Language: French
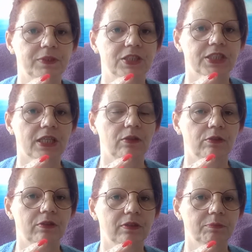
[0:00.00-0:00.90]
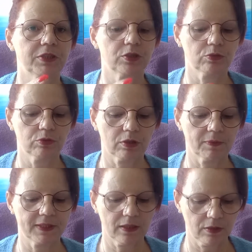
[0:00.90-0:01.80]
chaleurs, des petites choses comme
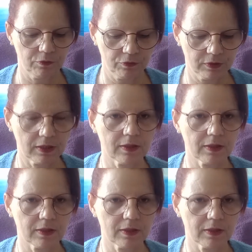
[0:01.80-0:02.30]
ça que vous,